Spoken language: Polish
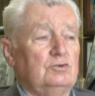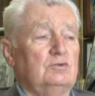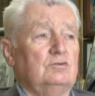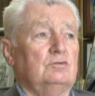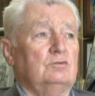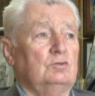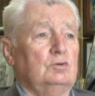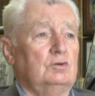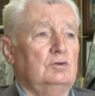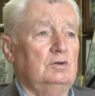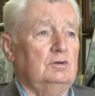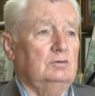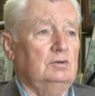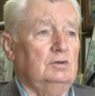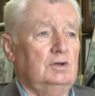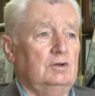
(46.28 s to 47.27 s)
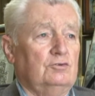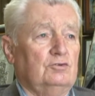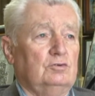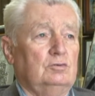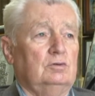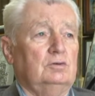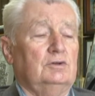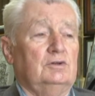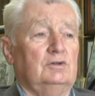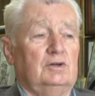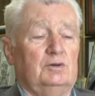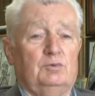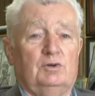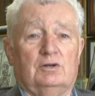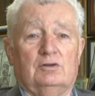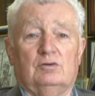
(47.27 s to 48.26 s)
czas już od, od lat szkolnych,
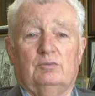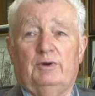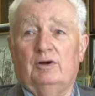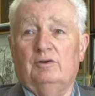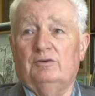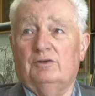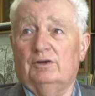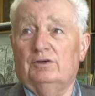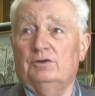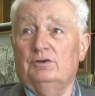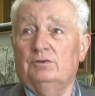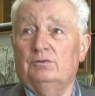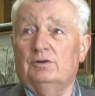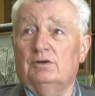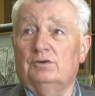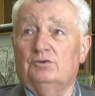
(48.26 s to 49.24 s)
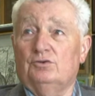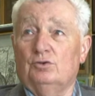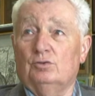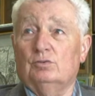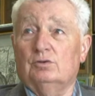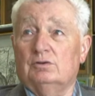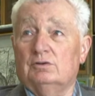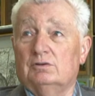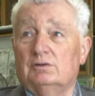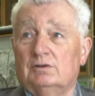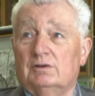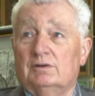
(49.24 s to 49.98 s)
dajmy na to, miałem taki e, ciąg,